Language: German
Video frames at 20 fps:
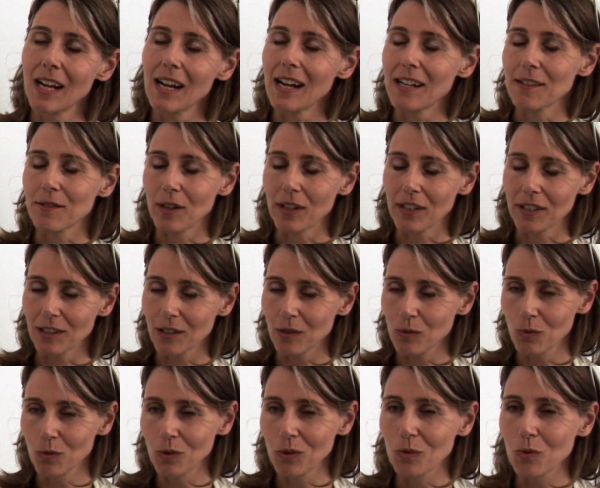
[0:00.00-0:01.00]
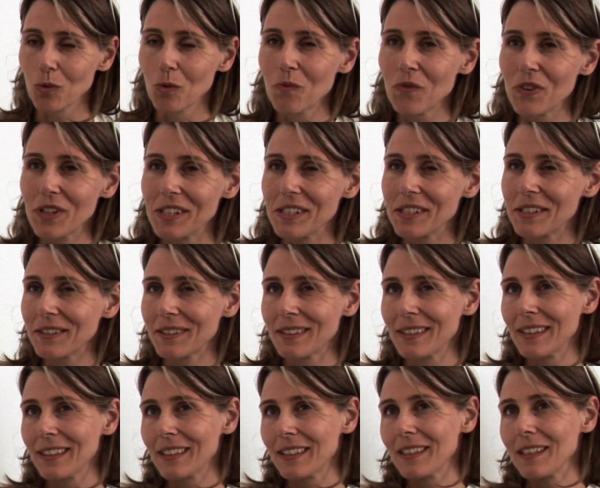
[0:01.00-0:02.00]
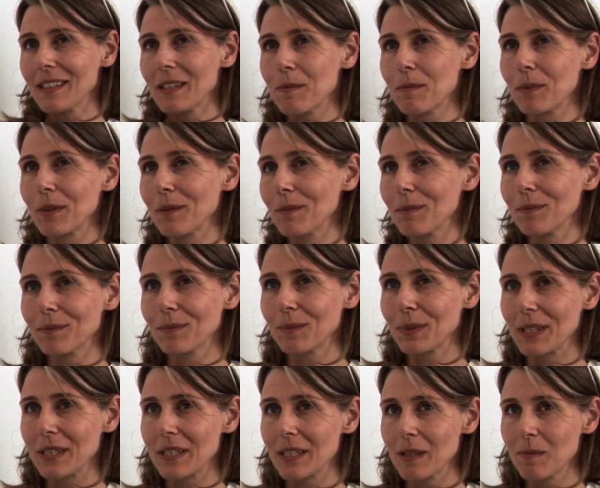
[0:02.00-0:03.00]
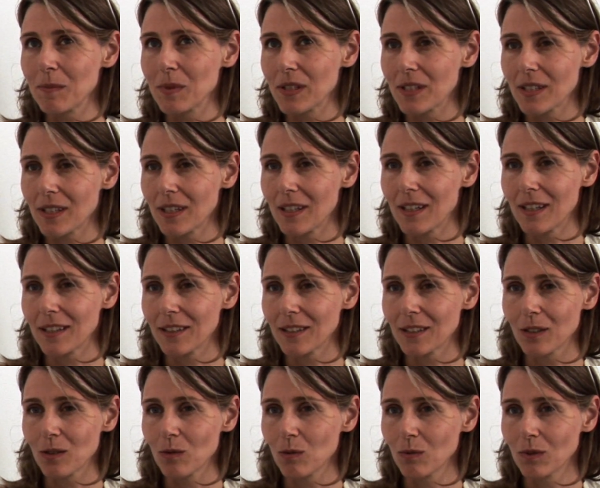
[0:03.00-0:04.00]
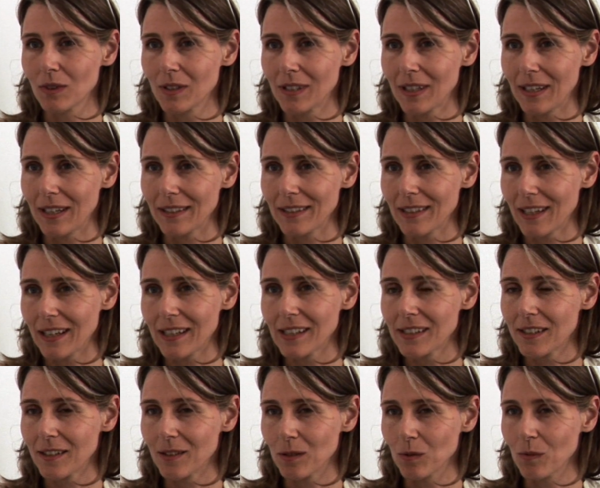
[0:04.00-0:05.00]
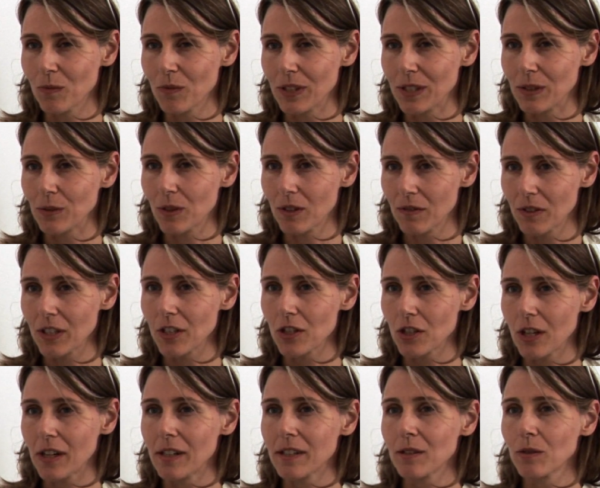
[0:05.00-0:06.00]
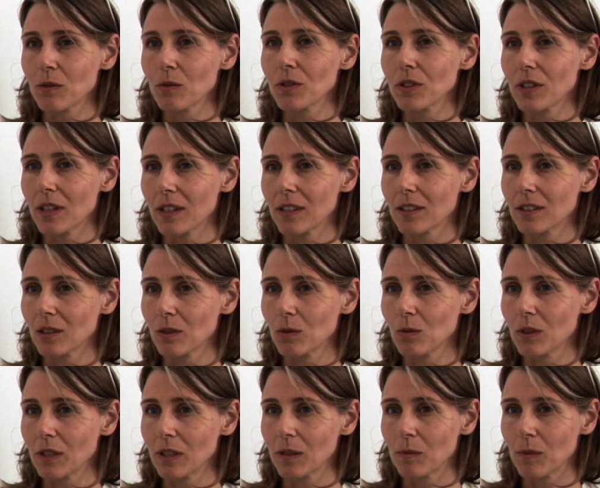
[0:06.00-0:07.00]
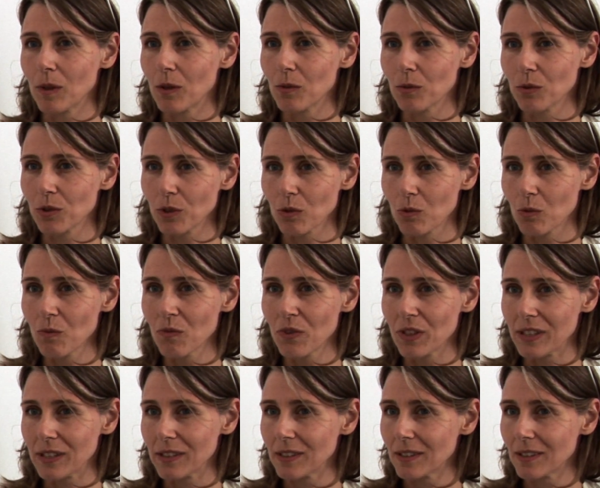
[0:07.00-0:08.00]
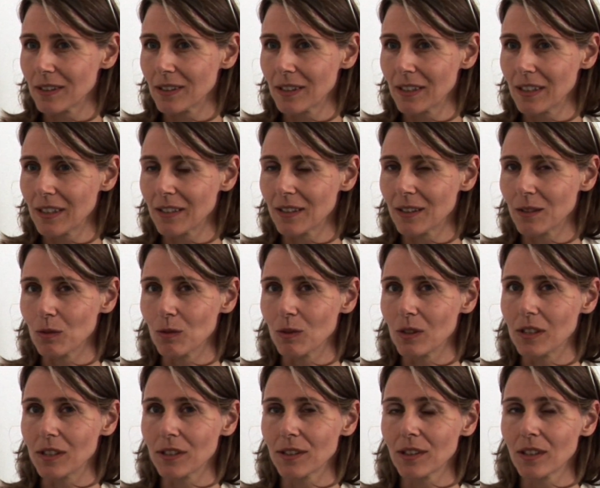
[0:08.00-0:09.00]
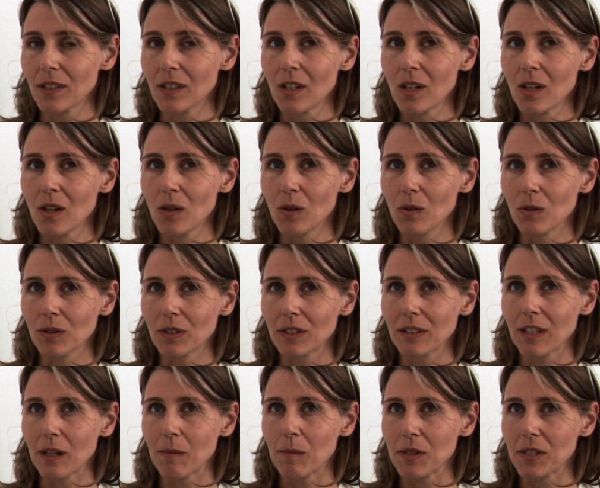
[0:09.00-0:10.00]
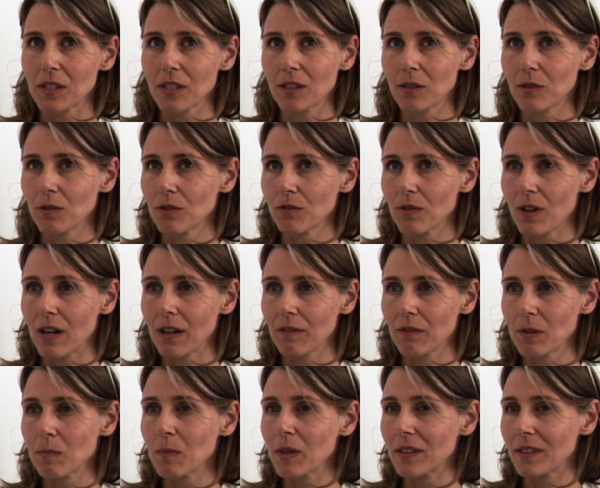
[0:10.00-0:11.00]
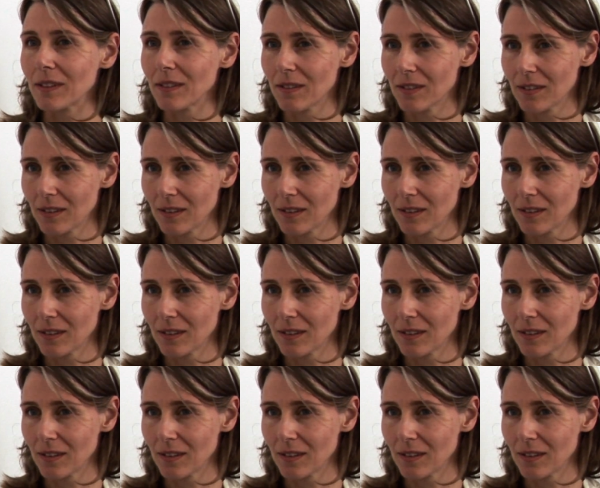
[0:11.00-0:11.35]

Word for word: Also Architektur und Umwelt im Prinzip ist ja Architektur ein Teil der Umwelt oder wir gestalten durch Architektur eben auch unsere Umwelt natürlich. Und jetzt kann man sich natürlich fragen, wie man